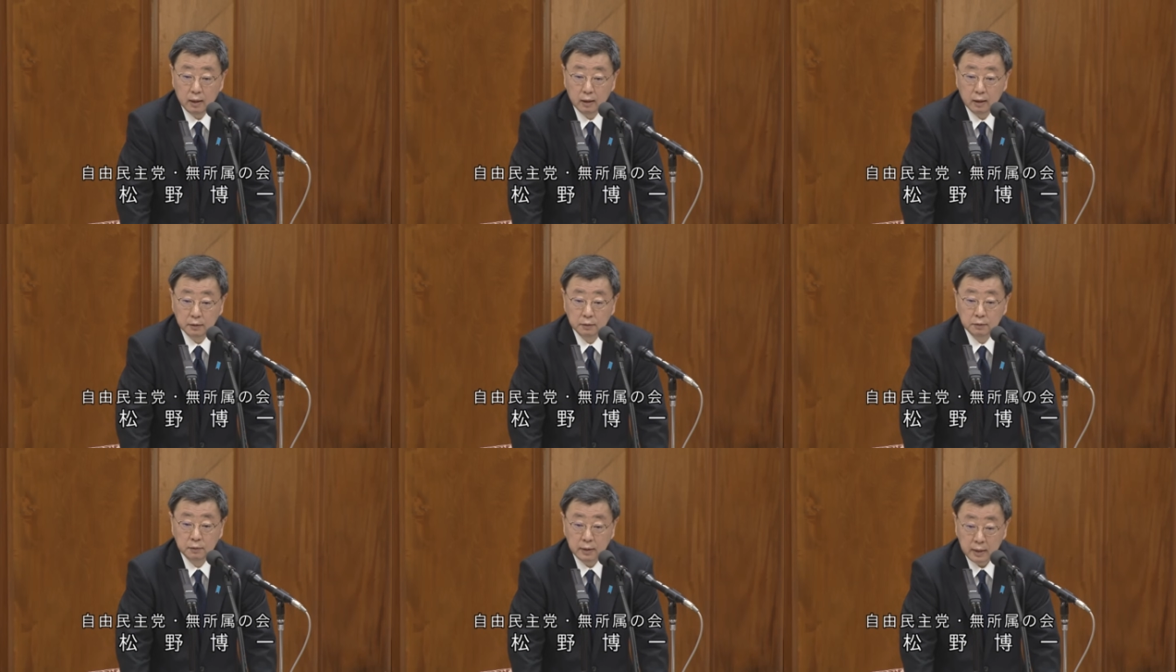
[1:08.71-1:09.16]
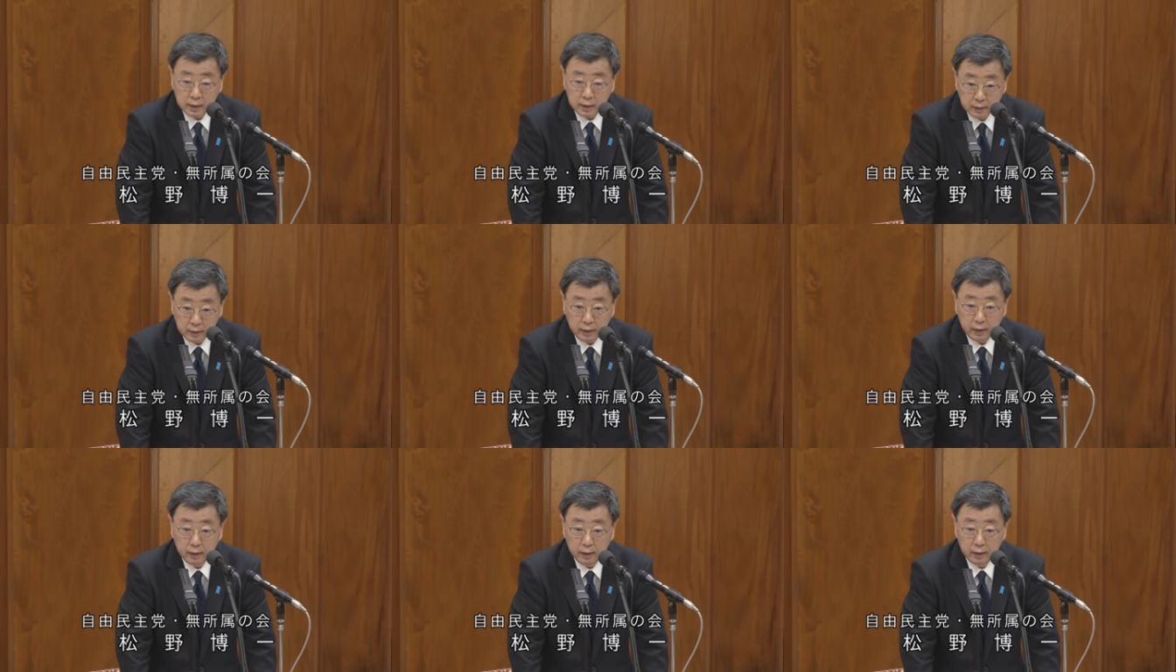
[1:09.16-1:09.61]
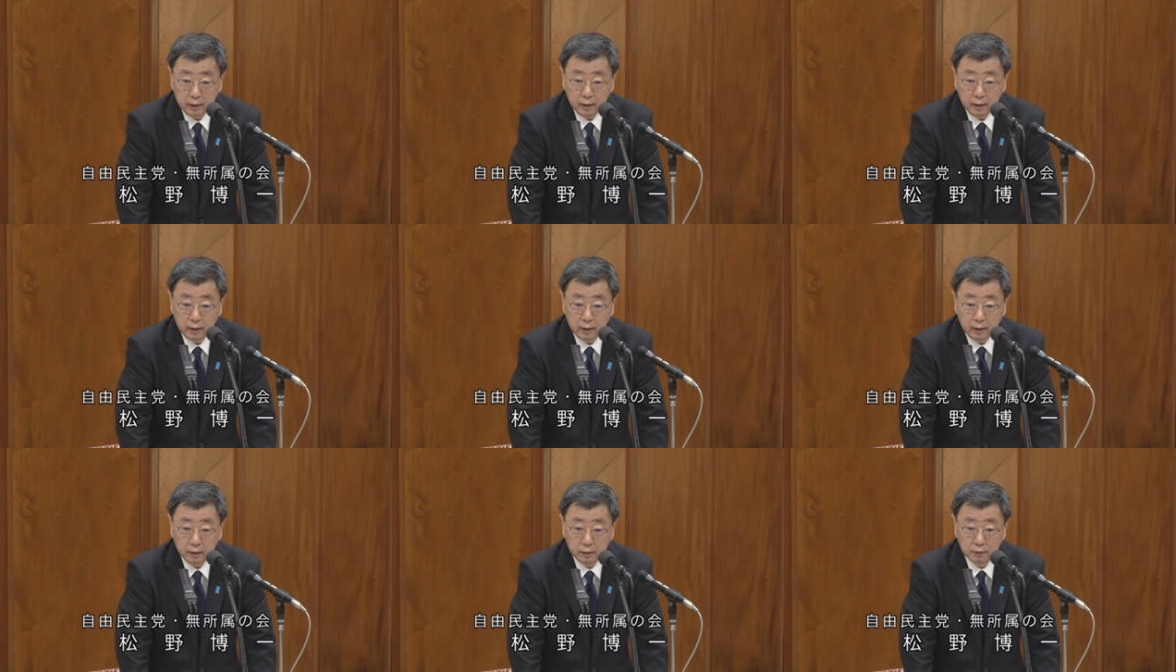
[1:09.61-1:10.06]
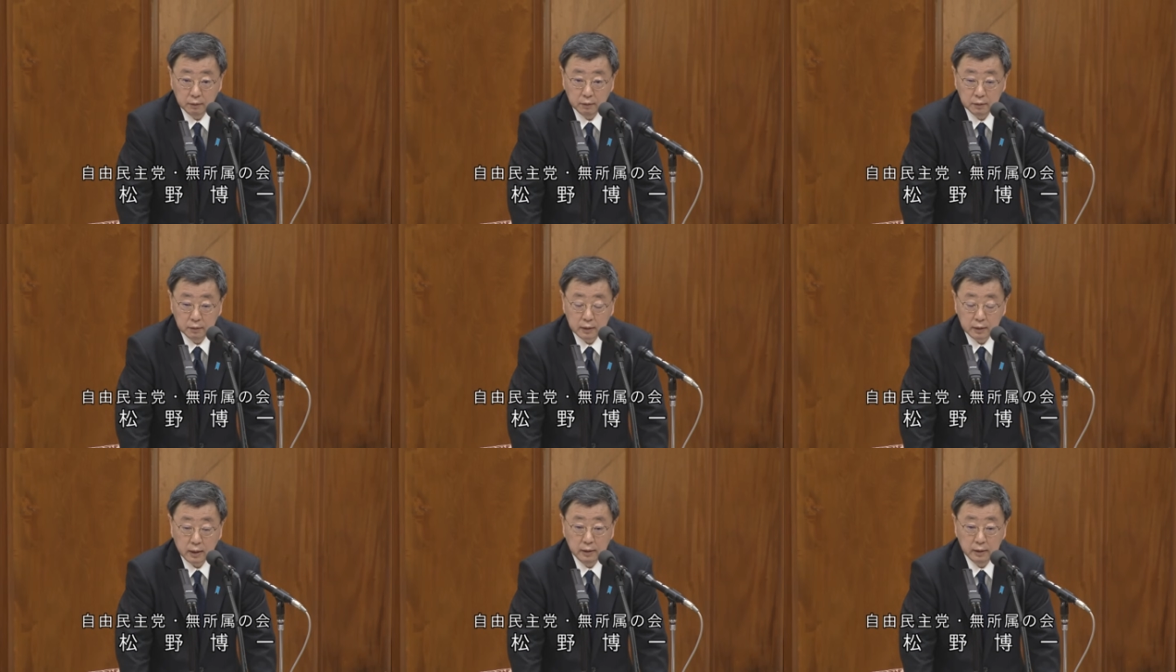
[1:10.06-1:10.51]
その中で
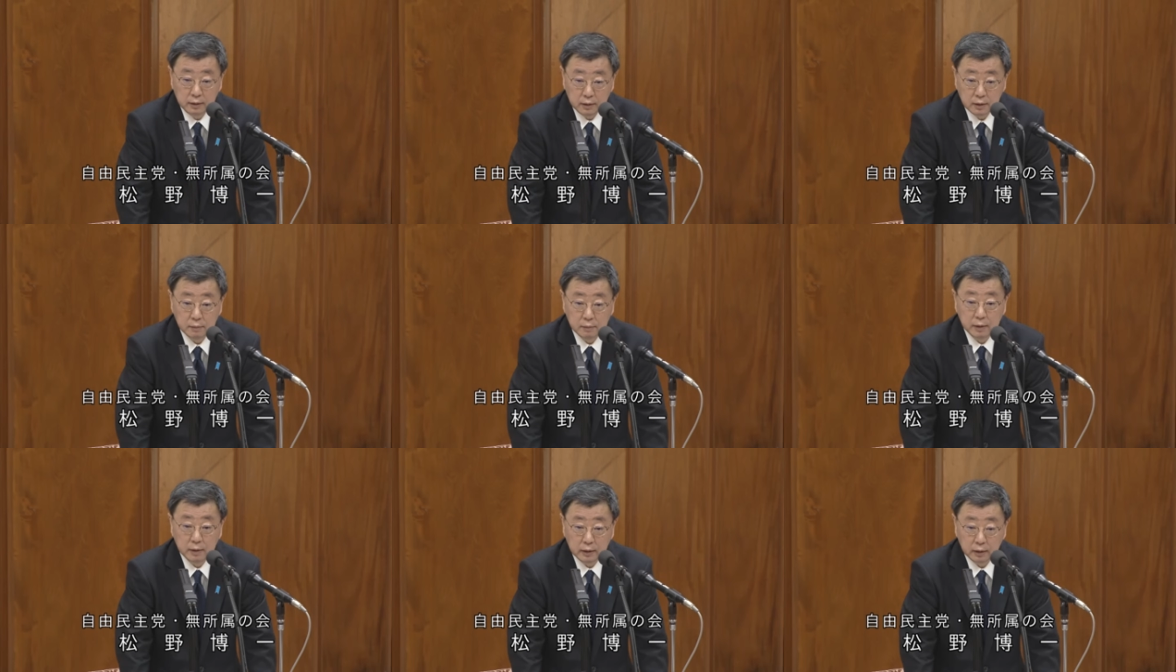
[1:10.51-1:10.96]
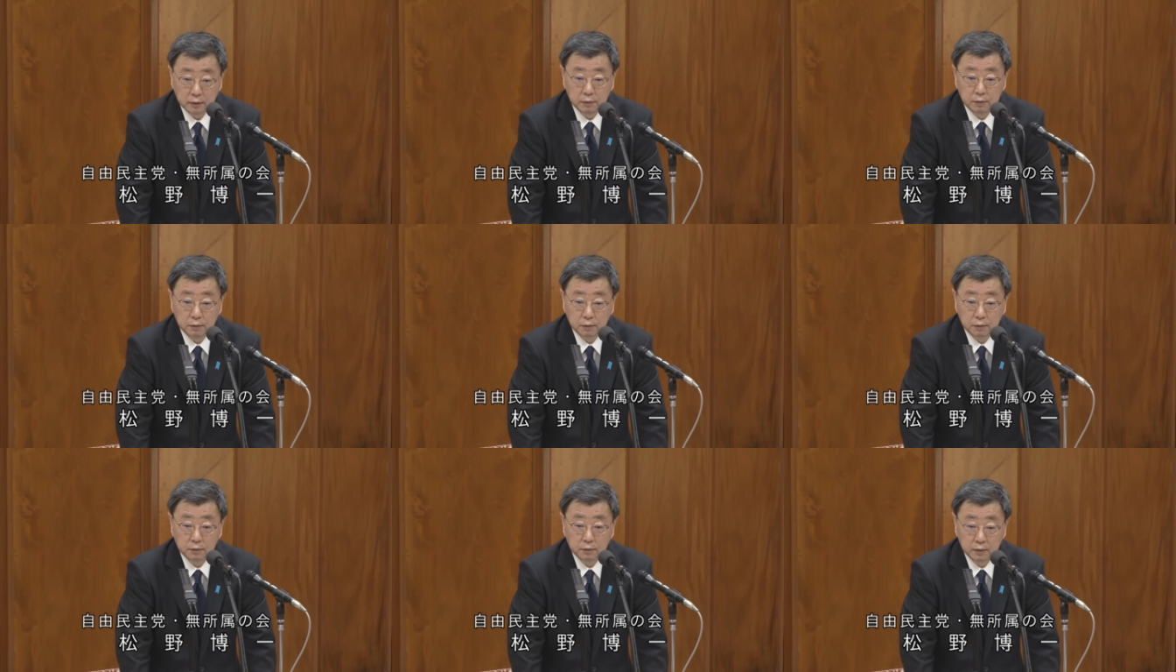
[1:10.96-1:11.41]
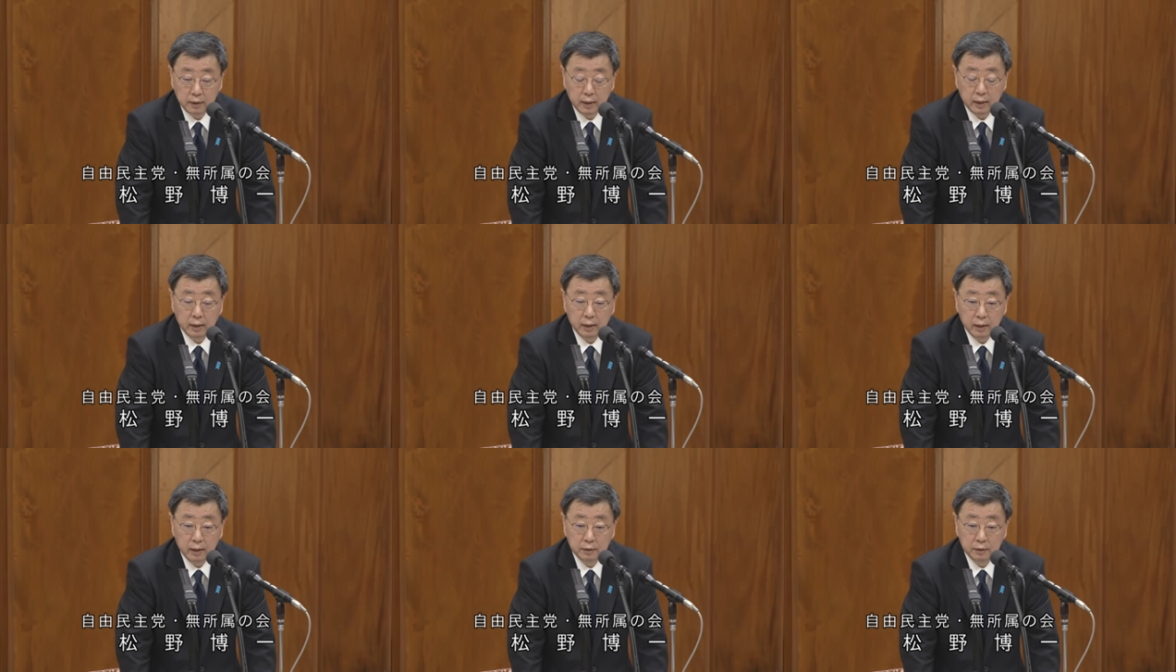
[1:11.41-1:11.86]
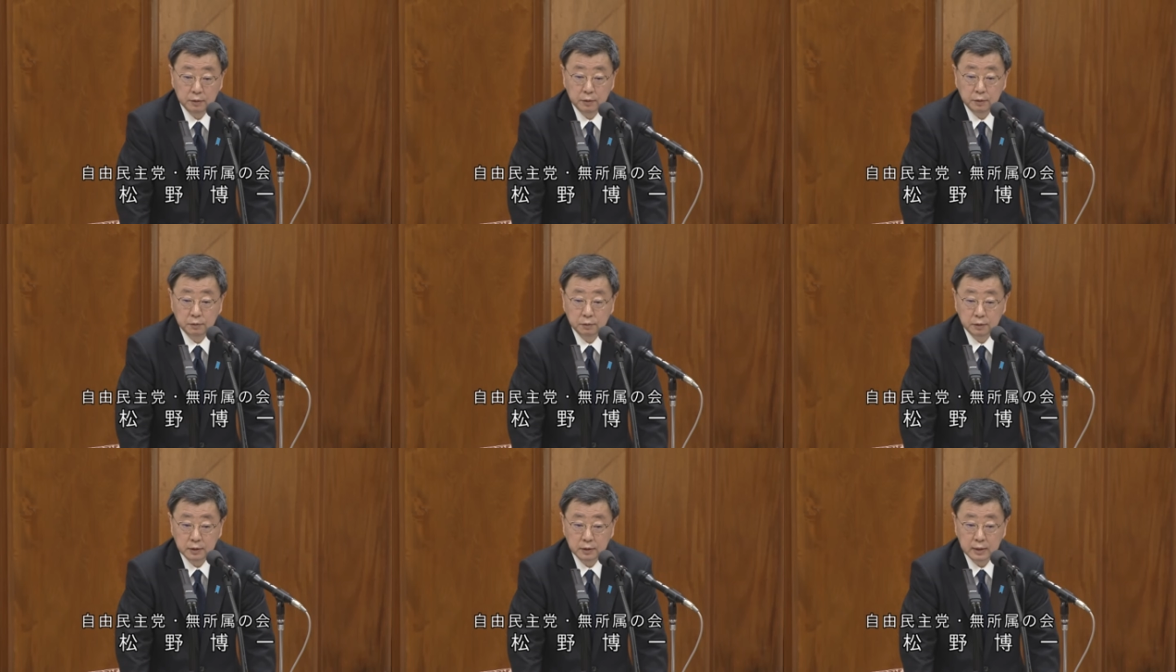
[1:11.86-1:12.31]
使い切ってしまったということで、繰
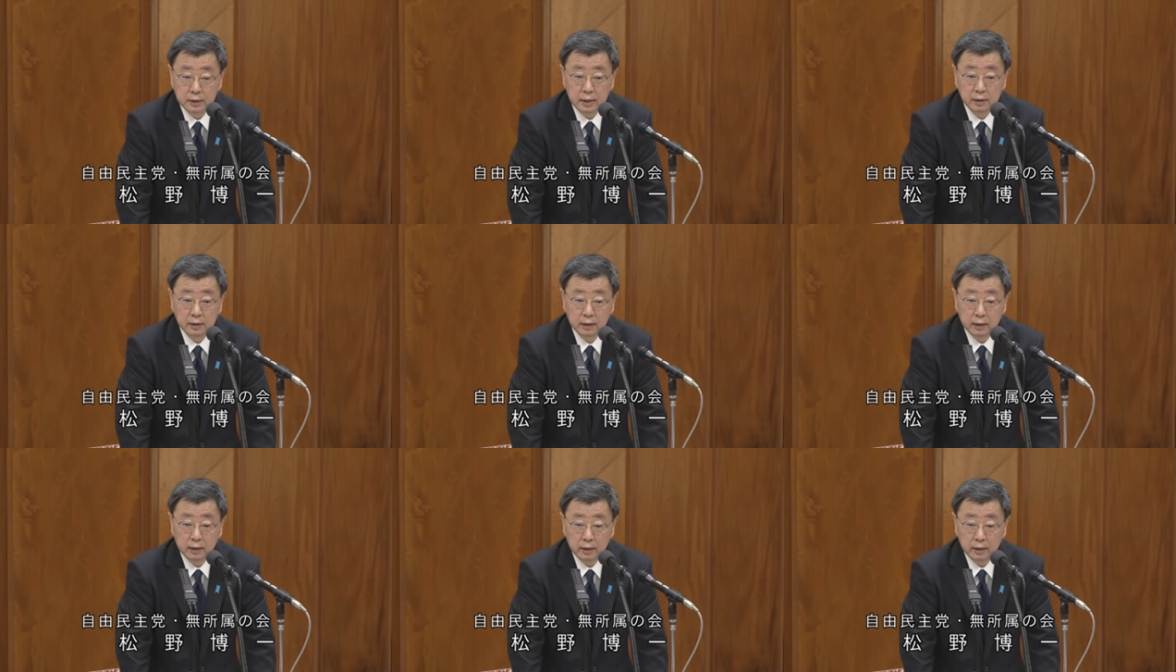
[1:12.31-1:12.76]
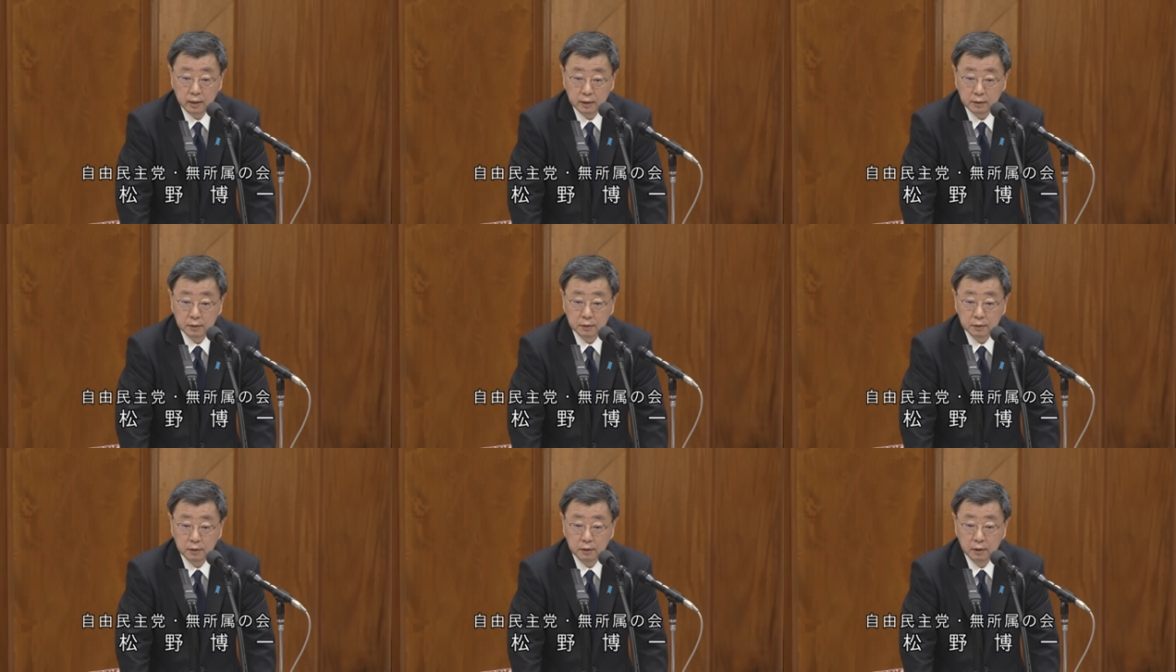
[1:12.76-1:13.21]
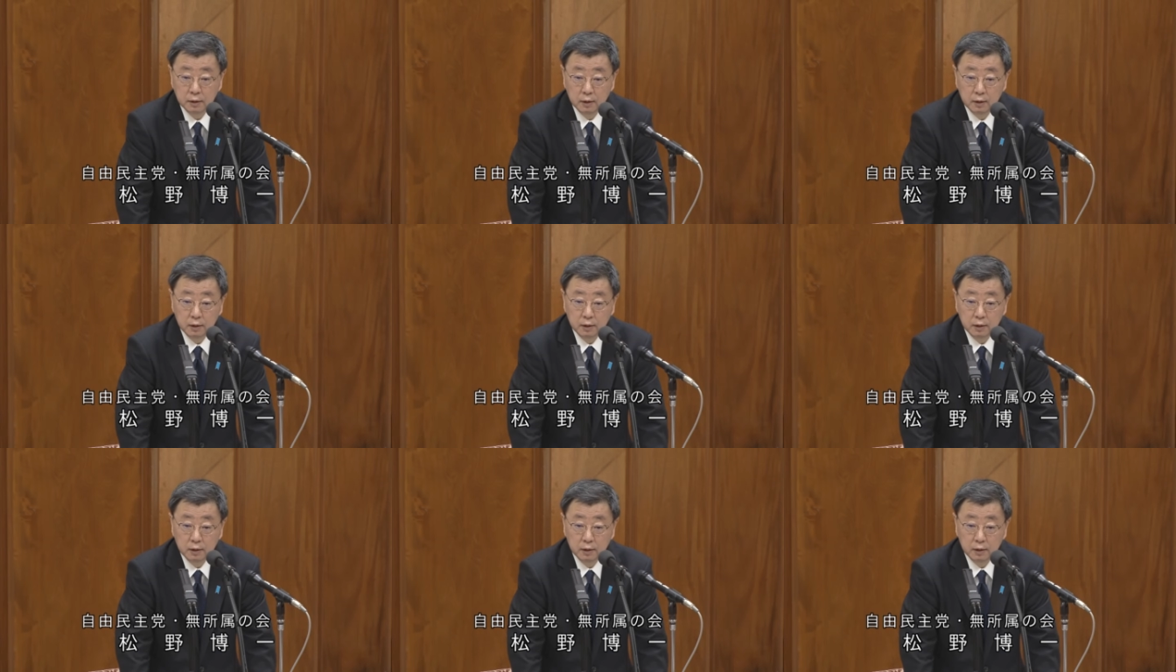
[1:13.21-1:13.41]
越手段高がなく、